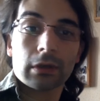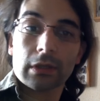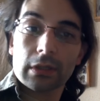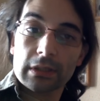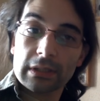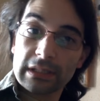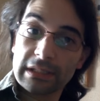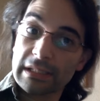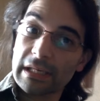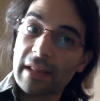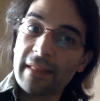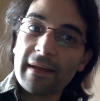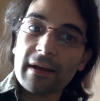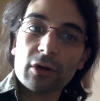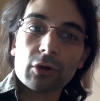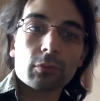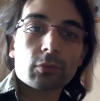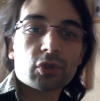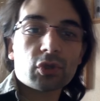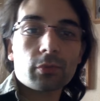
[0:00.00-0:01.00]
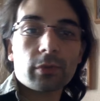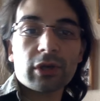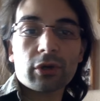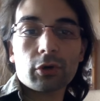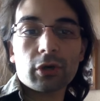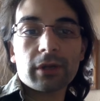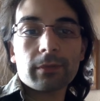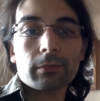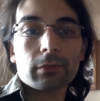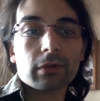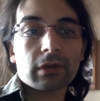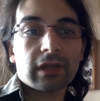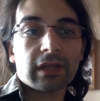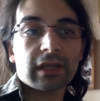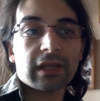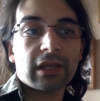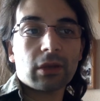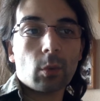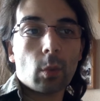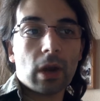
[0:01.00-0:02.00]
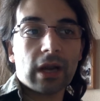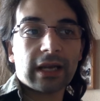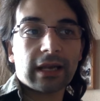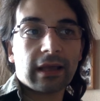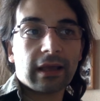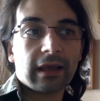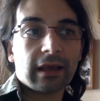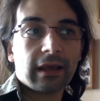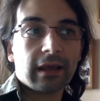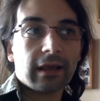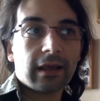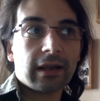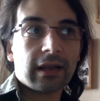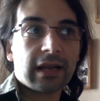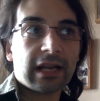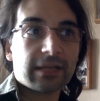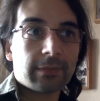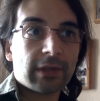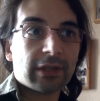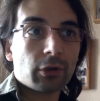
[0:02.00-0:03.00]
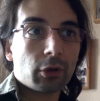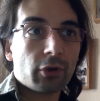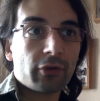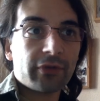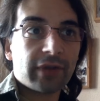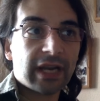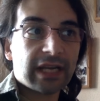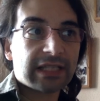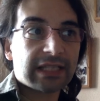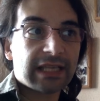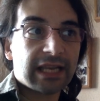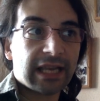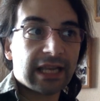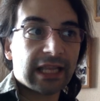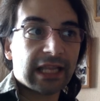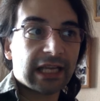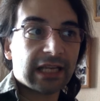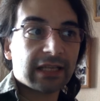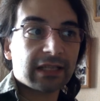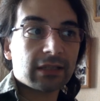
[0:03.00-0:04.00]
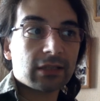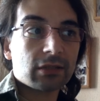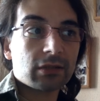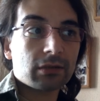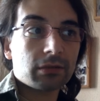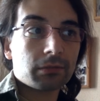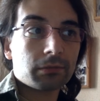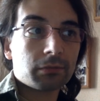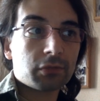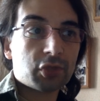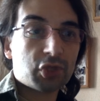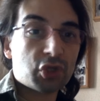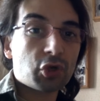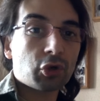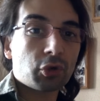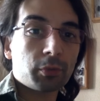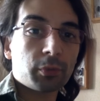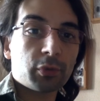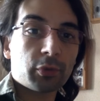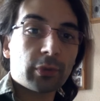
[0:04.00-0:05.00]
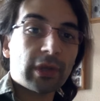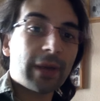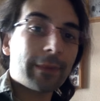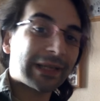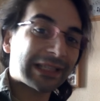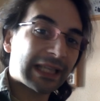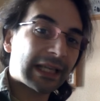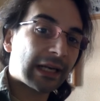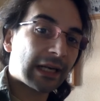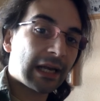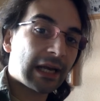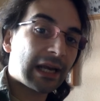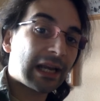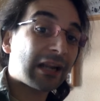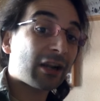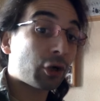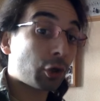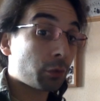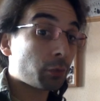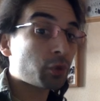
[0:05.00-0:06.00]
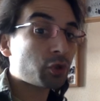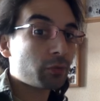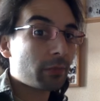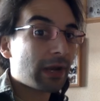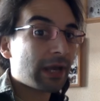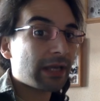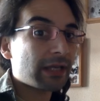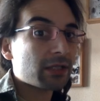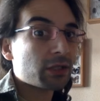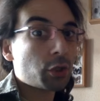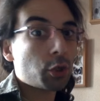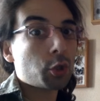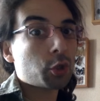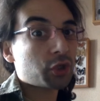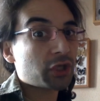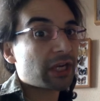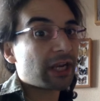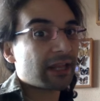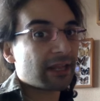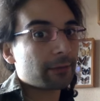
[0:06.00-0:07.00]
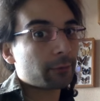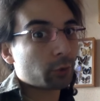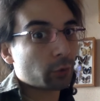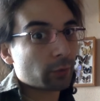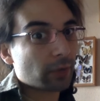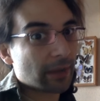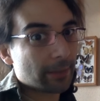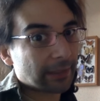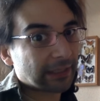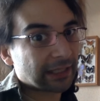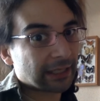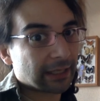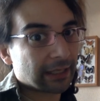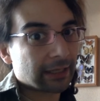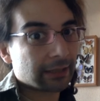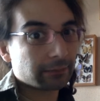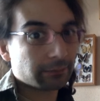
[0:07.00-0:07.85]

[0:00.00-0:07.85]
Es el Adán cromosómico I porque igual que las mitocondrias se heredan solo por vía materna, el cromosoma I solo se hereda por vía paterna.